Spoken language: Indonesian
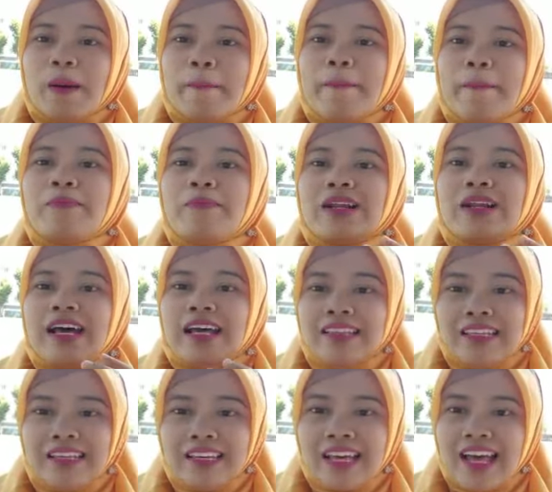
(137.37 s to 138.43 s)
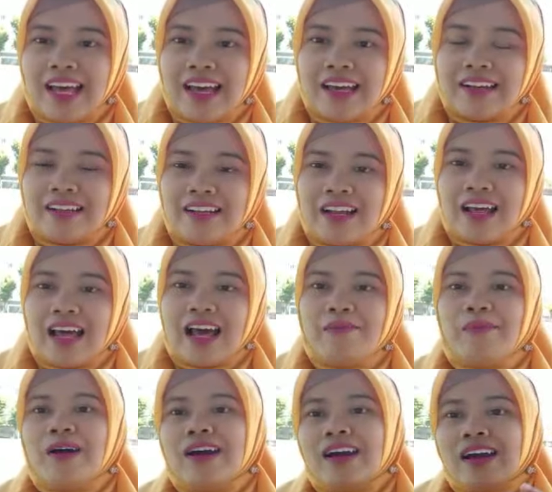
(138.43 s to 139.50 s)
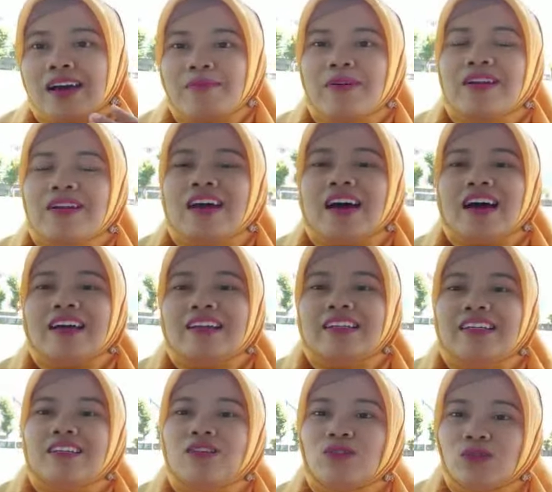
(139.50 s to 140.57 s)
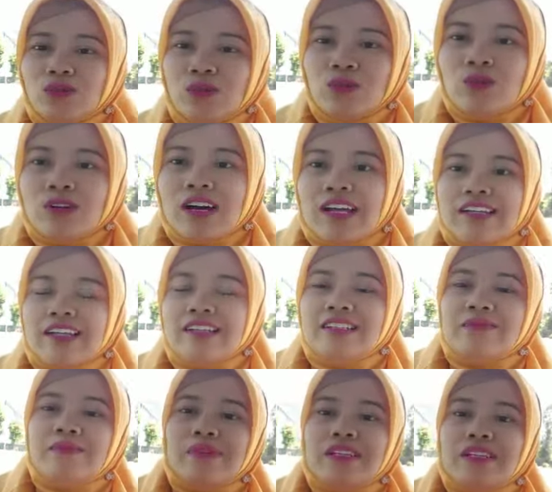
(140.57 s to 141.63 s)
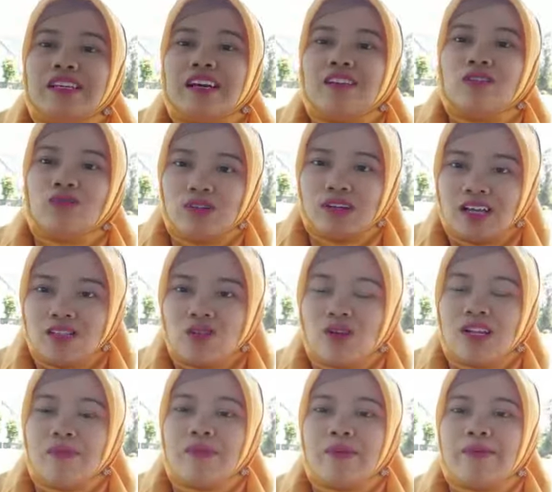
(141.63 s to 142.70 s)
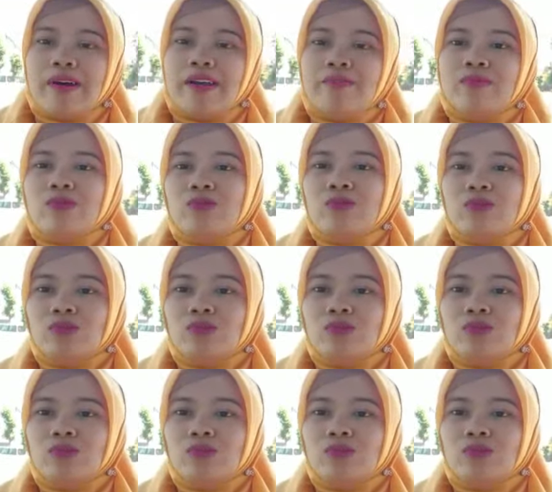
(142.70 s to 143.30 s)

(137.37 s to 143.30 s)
memperhatikan apakah pada hari itu kalian diberikan tugas oleh Bapak Ibu